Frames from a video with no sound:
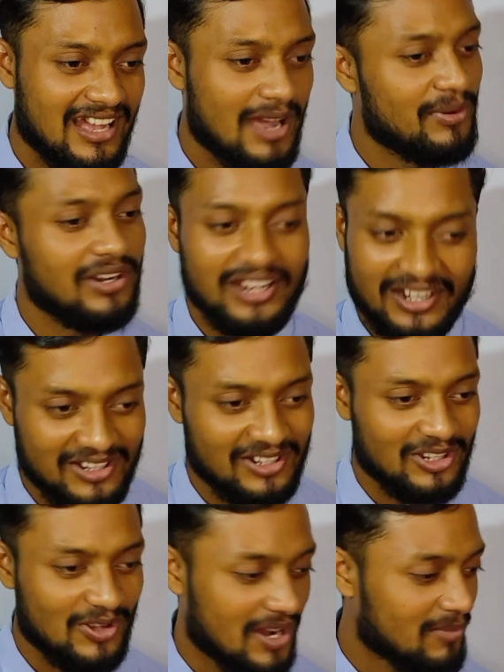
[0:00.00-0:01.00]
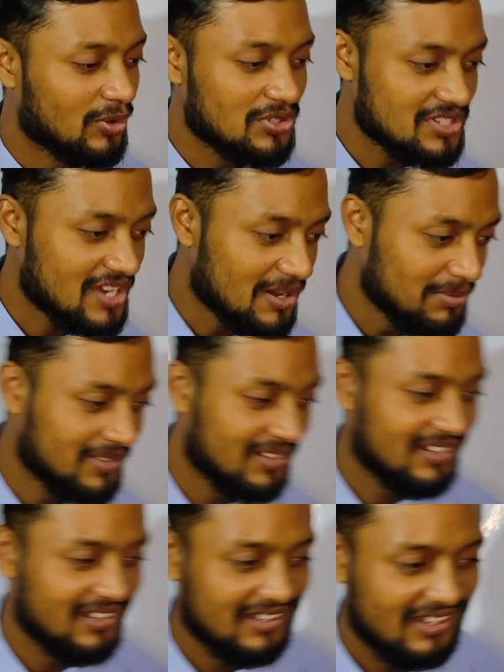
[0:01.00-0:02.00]
अभी नहीं अटेंड किया एंड मोन्टी आप
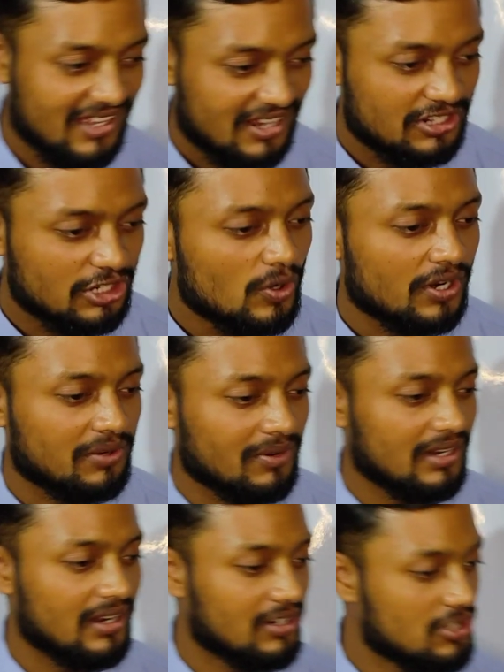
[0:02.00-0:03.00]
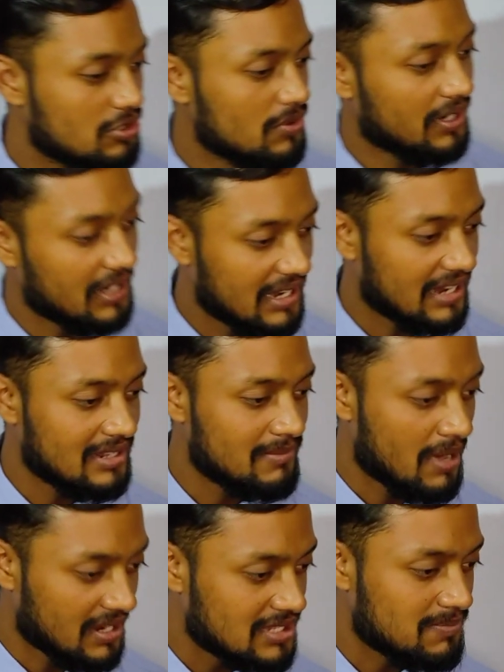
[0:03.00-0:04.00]
डिड यू अटेंड डिड यू अटेंड एनी
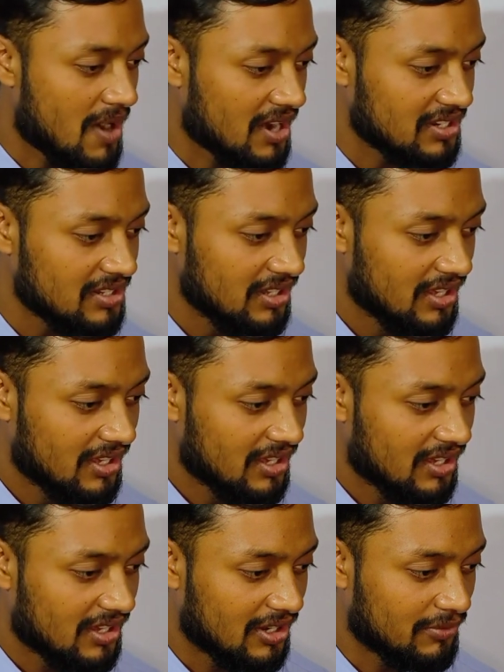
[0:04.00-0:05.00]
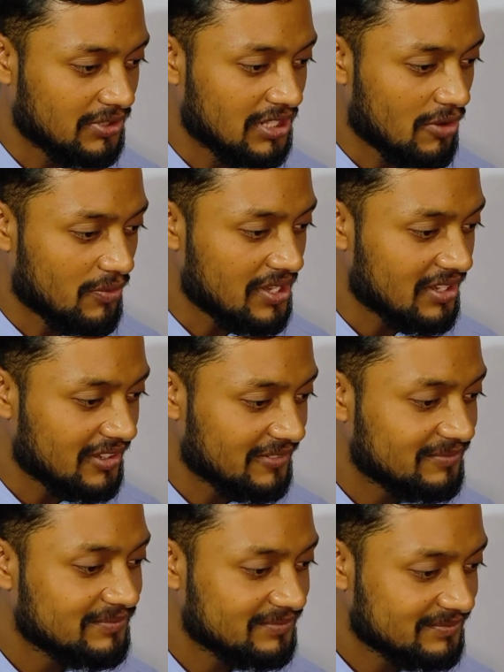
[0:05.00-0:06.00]
मैरिज पार्टी Uh, within a week?
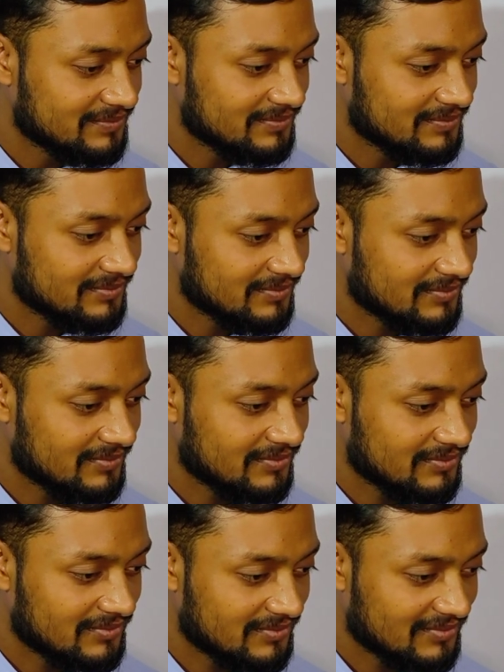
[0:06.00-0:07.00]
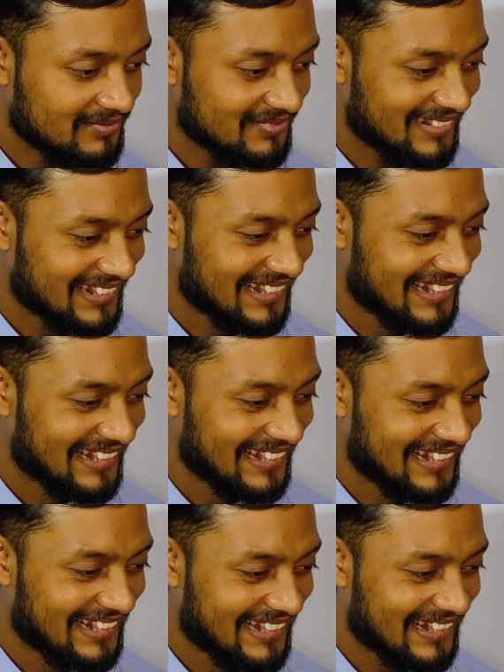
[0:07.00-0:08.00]
No, so I didn't attend
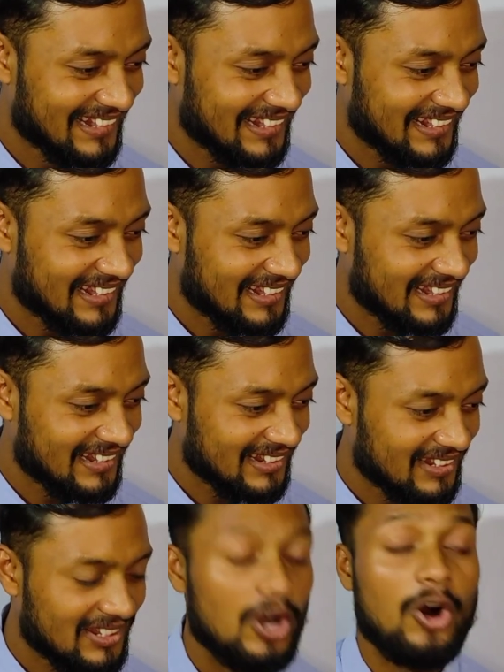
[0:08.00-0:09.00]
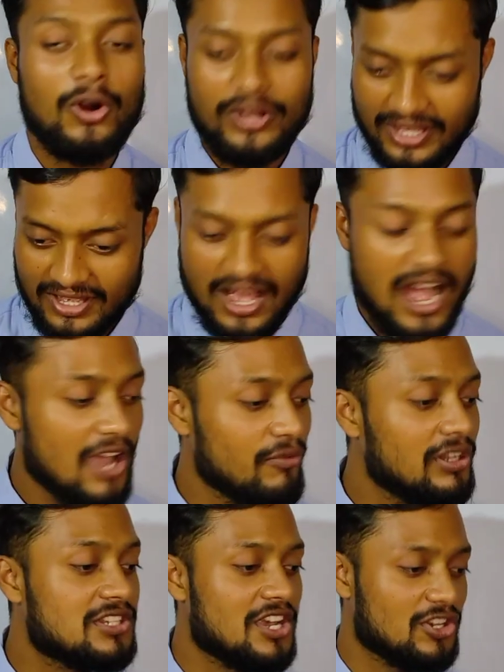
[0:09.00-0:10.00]
any marriage. Okay, I
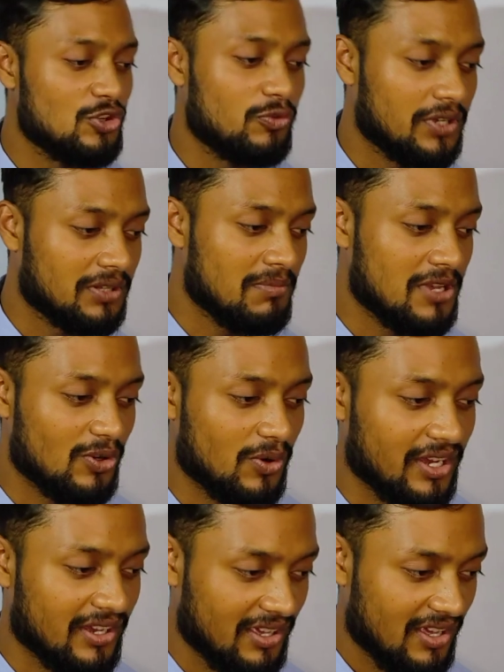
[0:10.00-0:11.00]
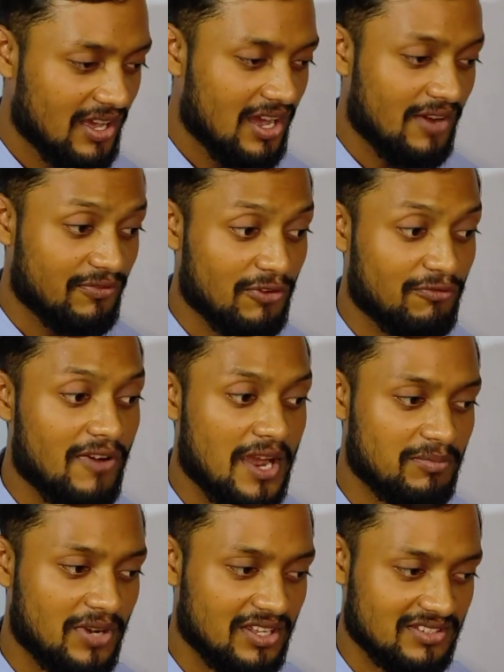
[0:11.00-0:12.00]
will take you with me. Okay, after
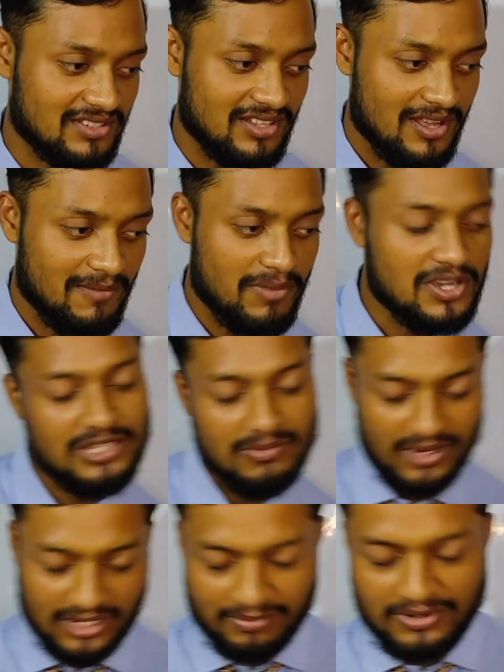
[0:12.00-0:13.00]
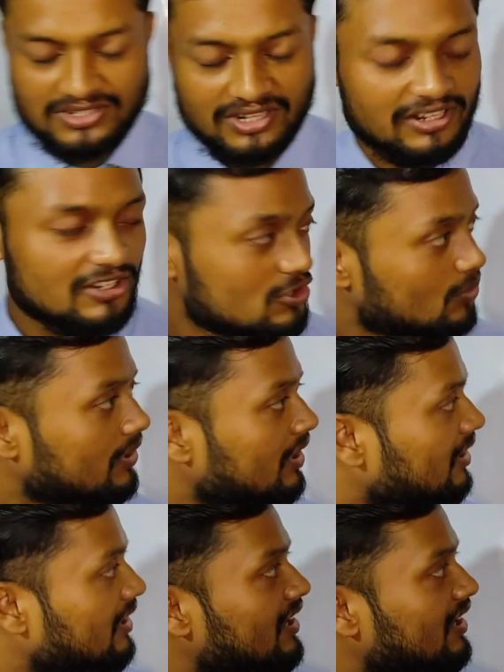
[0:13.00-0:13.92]
five days. पाँच दिन और अपने साथ ले चलूँगा